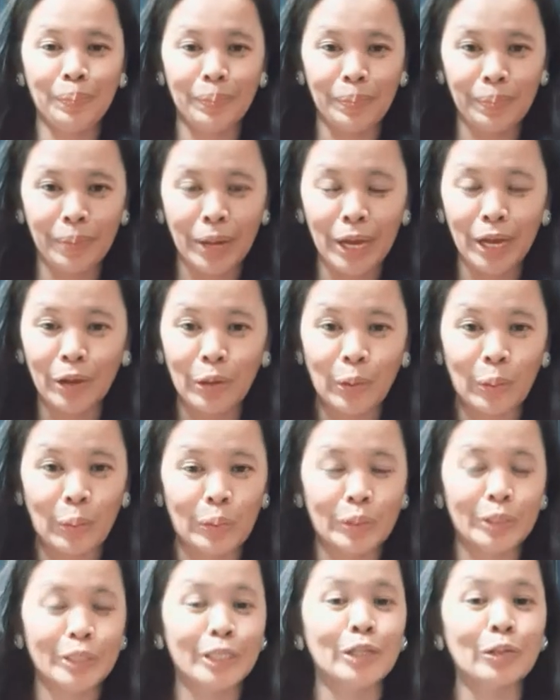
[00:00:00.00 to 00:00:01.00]
Pero
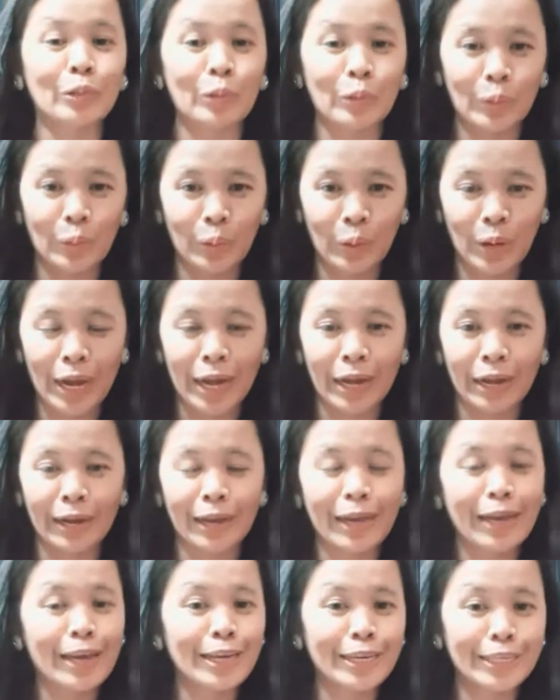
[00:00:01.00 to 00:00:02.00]
sa totoo lang,
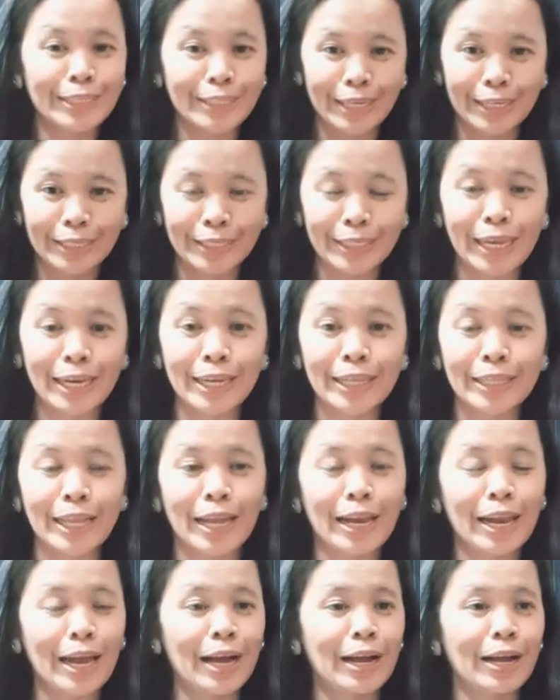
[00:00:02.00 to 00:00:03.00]
isang salita
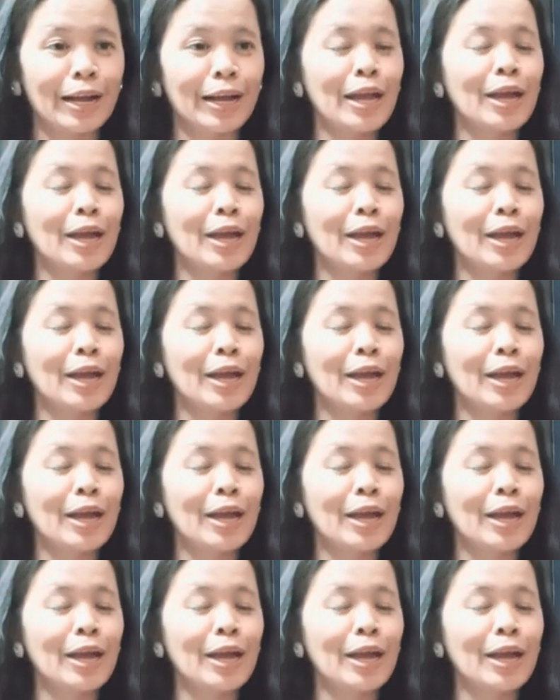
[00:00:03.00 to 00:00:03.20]
lang.